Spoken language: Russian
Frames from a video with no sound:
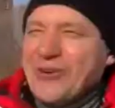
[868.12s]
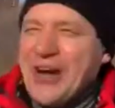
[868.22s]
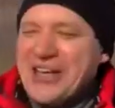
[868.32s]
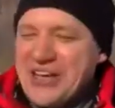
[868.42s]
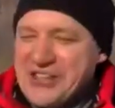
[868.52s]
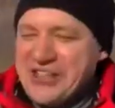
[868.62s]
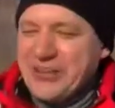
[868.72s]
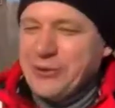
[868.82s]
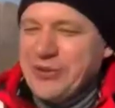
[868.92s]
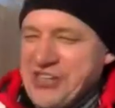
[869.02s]
Конечно,
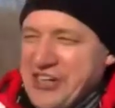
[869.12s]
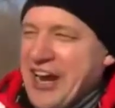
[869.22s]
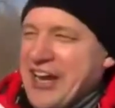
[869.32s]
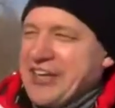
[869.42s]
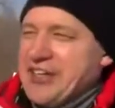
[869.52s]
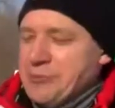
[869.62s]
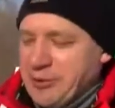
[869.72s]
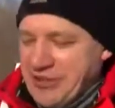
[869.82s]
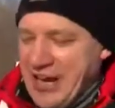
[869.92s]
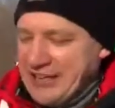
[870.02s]
тут наши коллеги коллеги
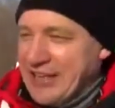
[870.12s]
депутаты,